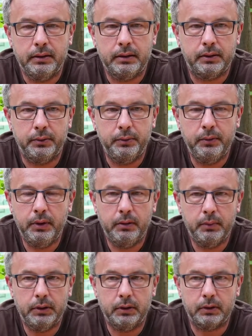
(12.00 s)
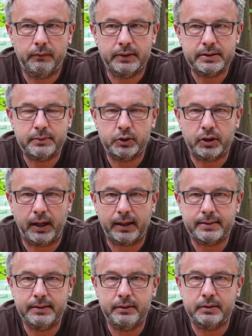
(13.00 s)
die Grünen mit irgendwas zwischen
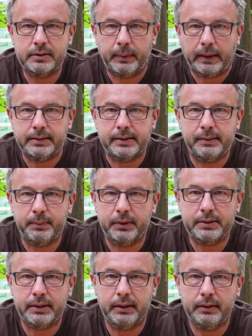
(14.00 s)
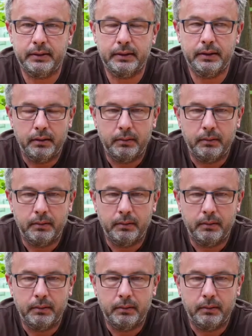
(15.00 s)
18 und 20 Prozent.